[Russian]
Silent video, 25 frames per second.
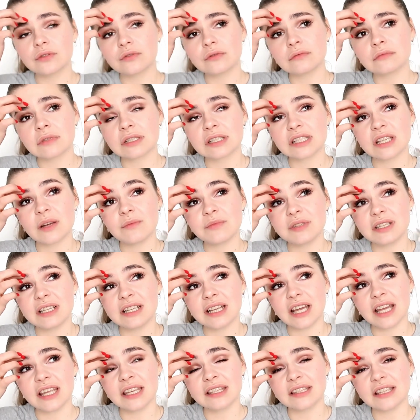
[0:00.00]
Ну, на самом
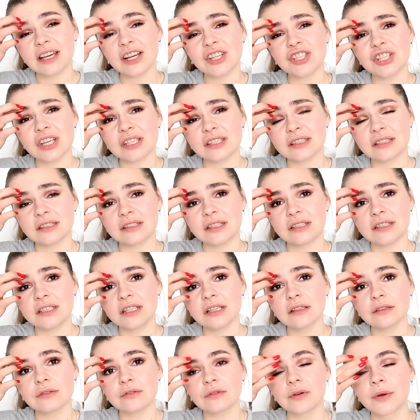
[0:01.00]
деле, я не так часто это
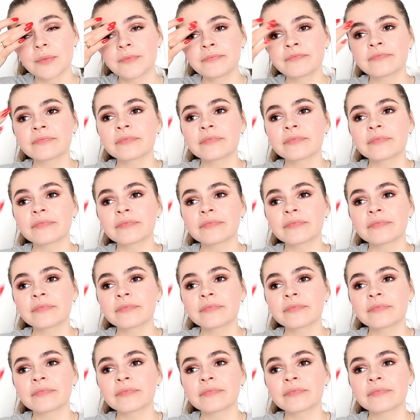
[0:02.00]
делаю,